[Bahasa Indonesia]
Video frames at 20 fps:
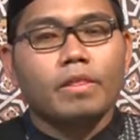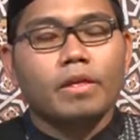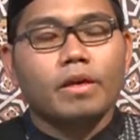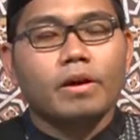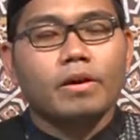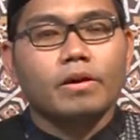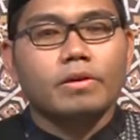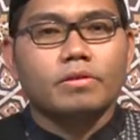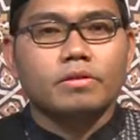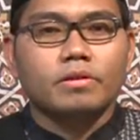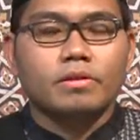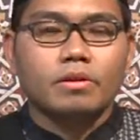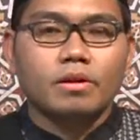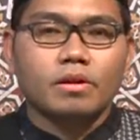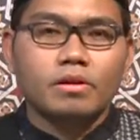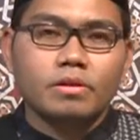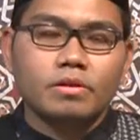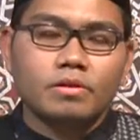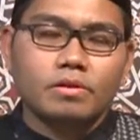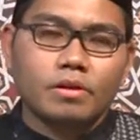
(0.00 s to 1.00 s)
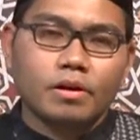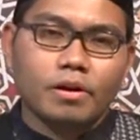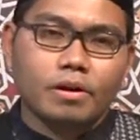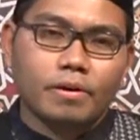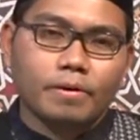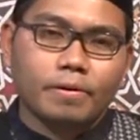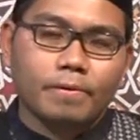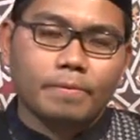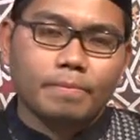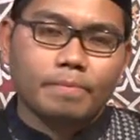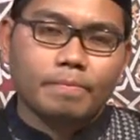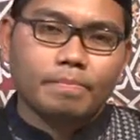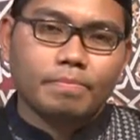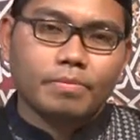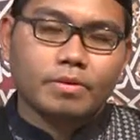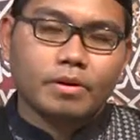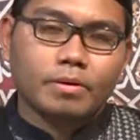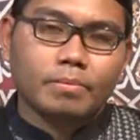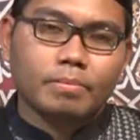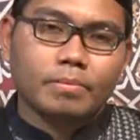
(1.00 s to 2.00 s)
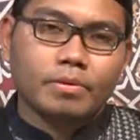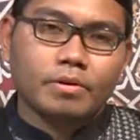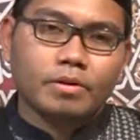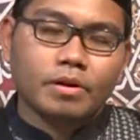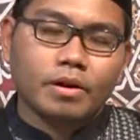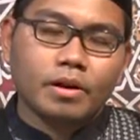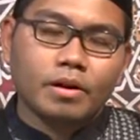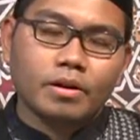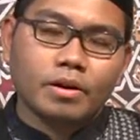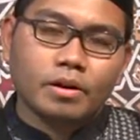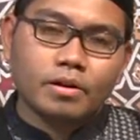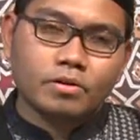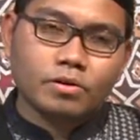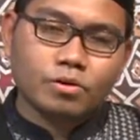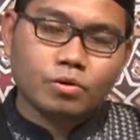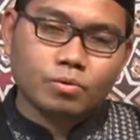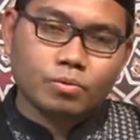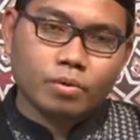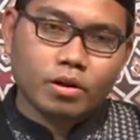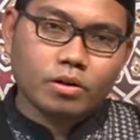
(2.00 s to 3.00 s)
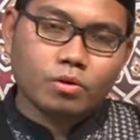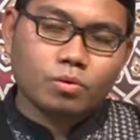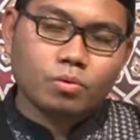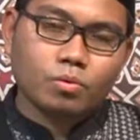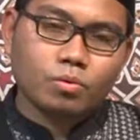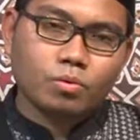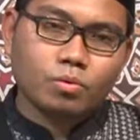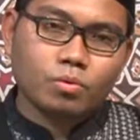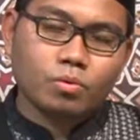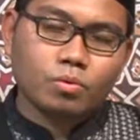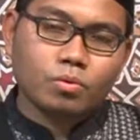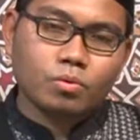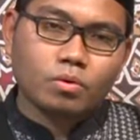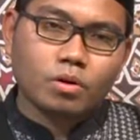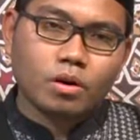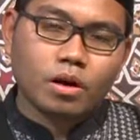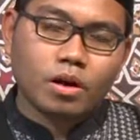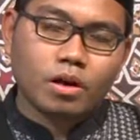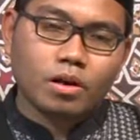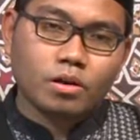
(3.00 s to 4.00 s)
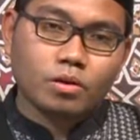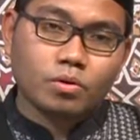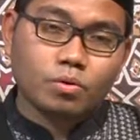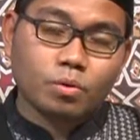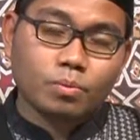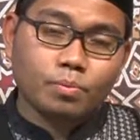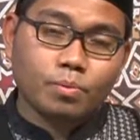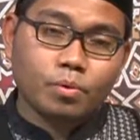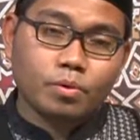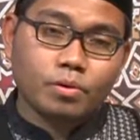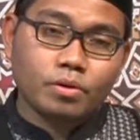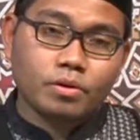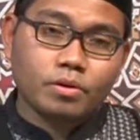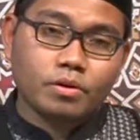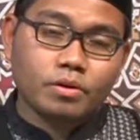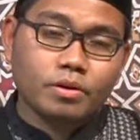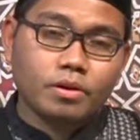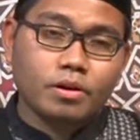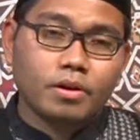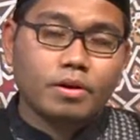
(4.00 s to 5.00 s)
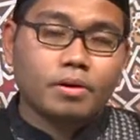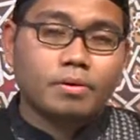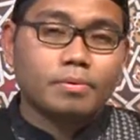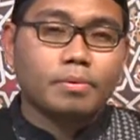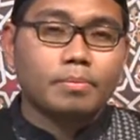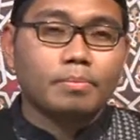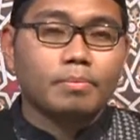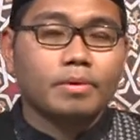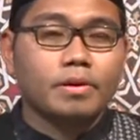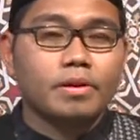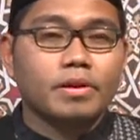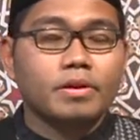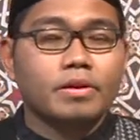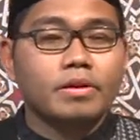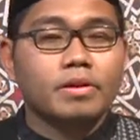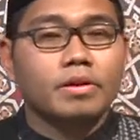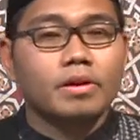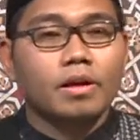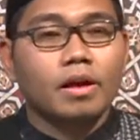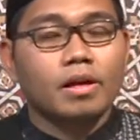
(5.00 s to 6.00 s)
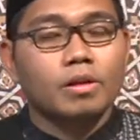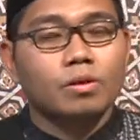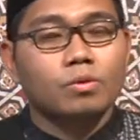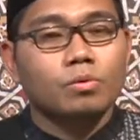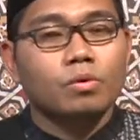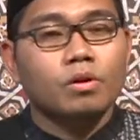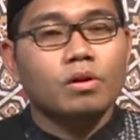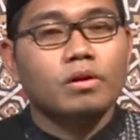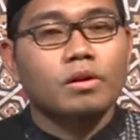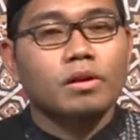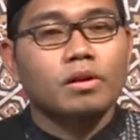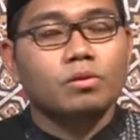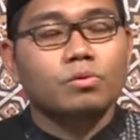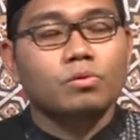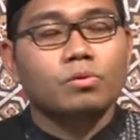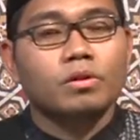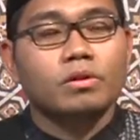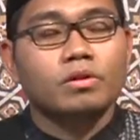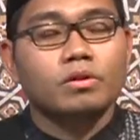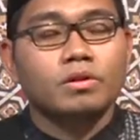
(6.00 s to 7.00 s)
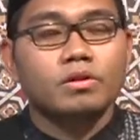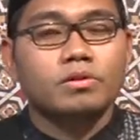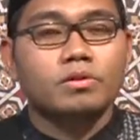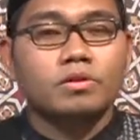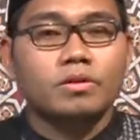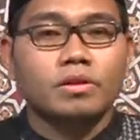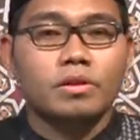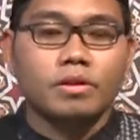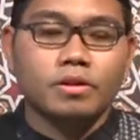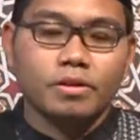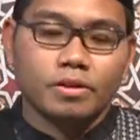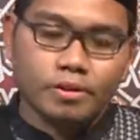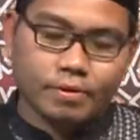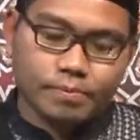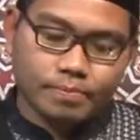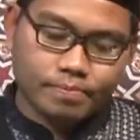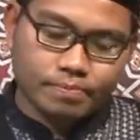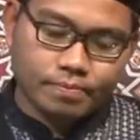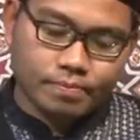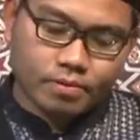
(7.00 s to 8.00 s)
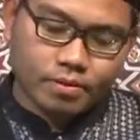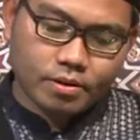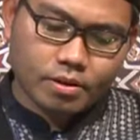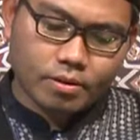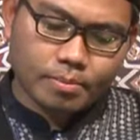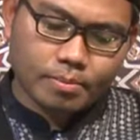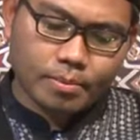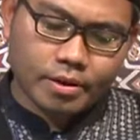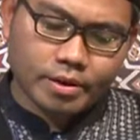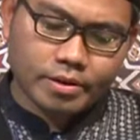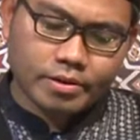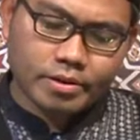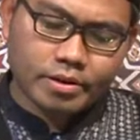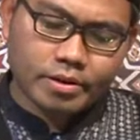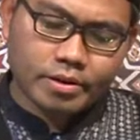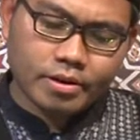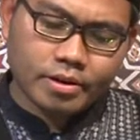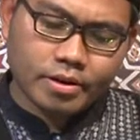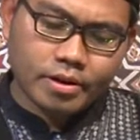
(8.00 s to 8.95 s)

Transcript: Ketika kita mendengarkan sesuatu hal itu pun memiliki aturan-aturan tersendiri makanya